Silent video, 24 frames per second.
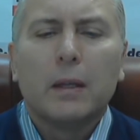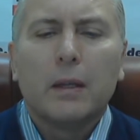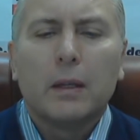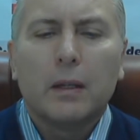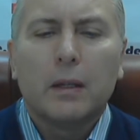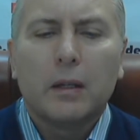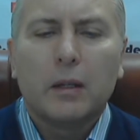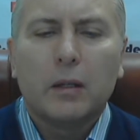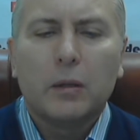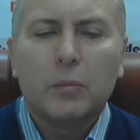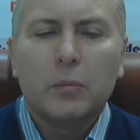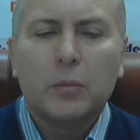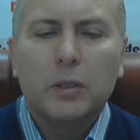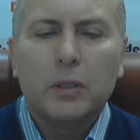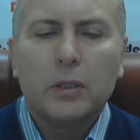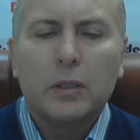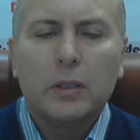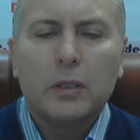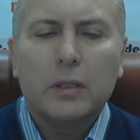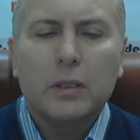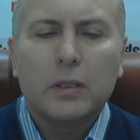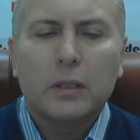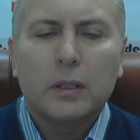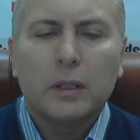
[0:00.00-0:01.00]
а,
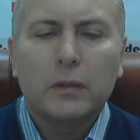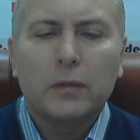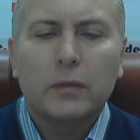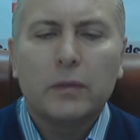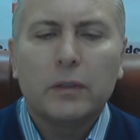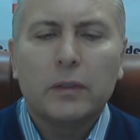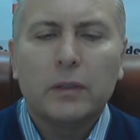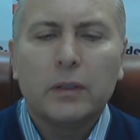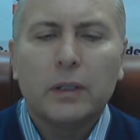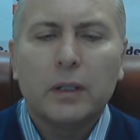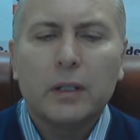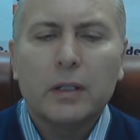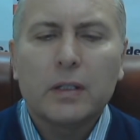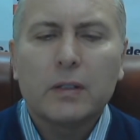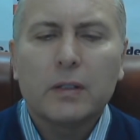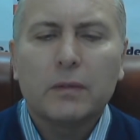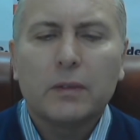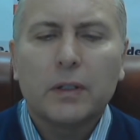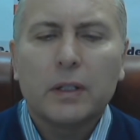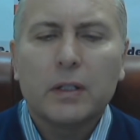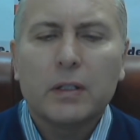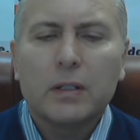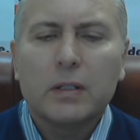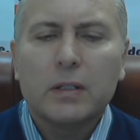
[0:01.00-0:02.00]
министра финансов
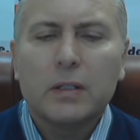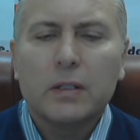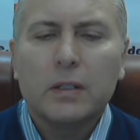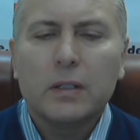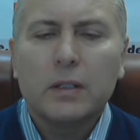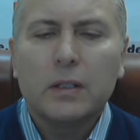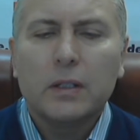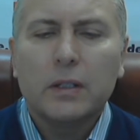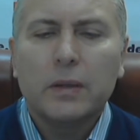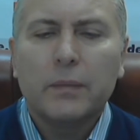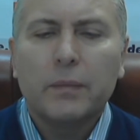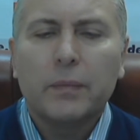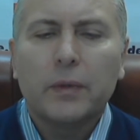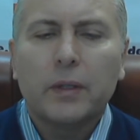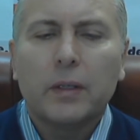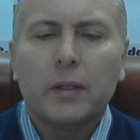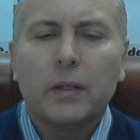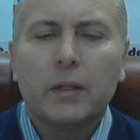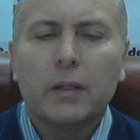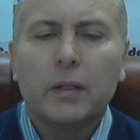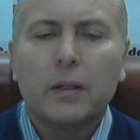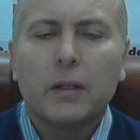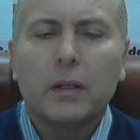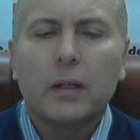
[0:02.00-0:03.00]
России
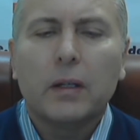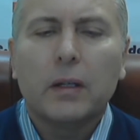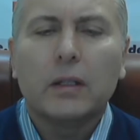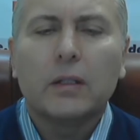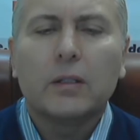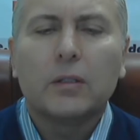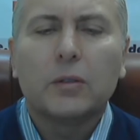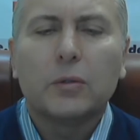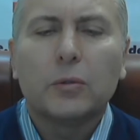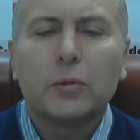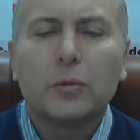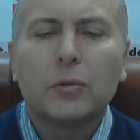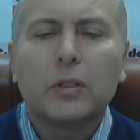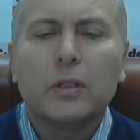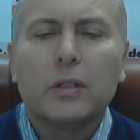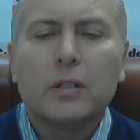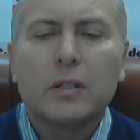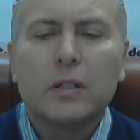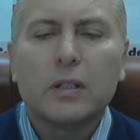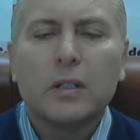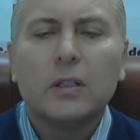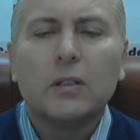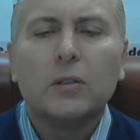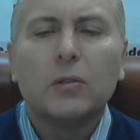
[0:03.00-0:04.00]
а, Антона
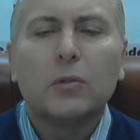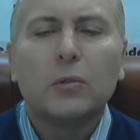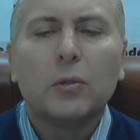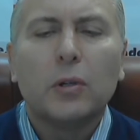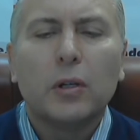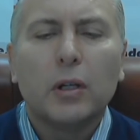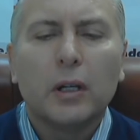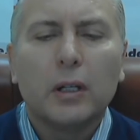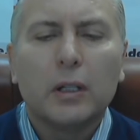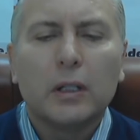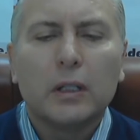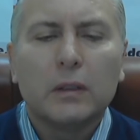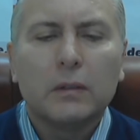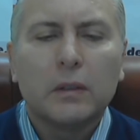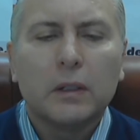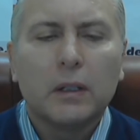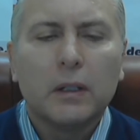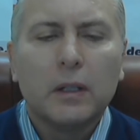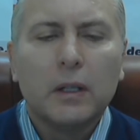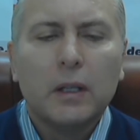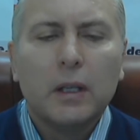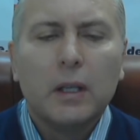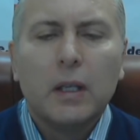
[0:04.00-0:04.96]
Силуанова,